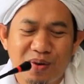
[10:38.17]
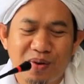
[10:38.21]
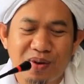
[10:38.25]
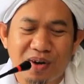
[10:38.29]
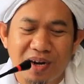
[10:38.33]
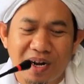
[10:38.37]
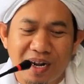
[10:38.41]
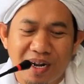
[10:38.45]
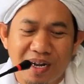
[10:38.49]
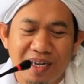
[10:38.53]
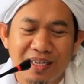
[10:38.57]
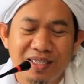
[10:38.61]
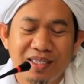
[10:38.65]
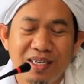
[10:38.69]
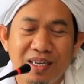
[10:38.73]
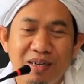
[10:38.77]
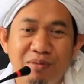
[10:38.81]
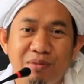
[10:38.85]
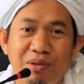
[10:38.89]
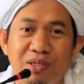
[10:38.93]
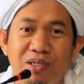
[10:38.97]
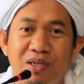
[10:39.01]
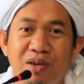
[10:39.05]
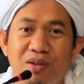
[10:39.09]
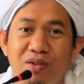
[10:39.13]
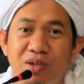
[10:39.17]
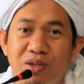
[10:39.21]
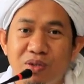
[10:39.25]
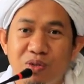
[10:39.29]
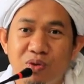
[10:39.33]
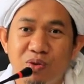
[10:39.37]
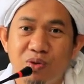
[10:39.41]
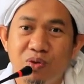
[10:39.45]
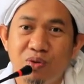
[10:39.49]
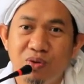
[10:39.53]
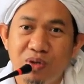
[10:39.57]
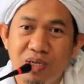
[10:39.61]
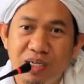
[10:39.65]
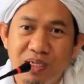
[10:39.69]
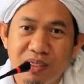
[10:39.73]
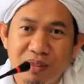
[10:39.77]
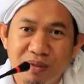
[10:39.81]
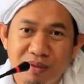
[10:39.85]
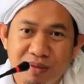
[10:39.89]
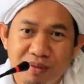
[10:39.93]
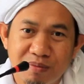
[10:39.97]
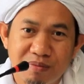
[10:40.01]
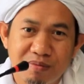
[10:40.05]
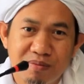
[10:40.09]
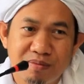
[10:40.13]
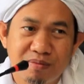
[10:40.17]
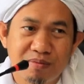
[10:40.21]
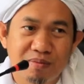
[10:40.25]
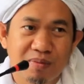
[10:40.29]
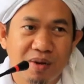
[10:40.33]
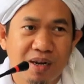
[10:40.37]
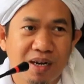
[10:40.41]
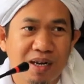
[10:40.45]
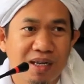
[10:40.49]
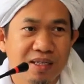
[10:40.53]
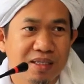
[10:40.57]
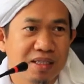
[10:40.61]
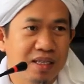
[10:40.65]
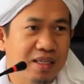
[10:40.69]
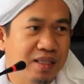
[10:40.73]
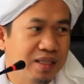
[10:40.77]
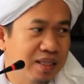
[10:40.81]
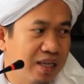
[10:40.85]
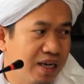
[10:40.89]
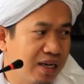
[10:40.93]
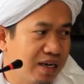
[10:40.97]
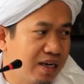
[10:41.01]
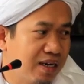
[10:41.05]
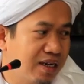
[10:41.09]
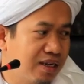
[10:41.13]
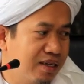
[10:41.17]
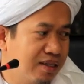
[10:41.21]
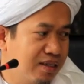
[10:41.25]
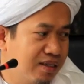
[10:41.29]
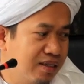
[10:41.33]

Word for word: Orang aja bisa Allah turunin tuh. Bala tentara.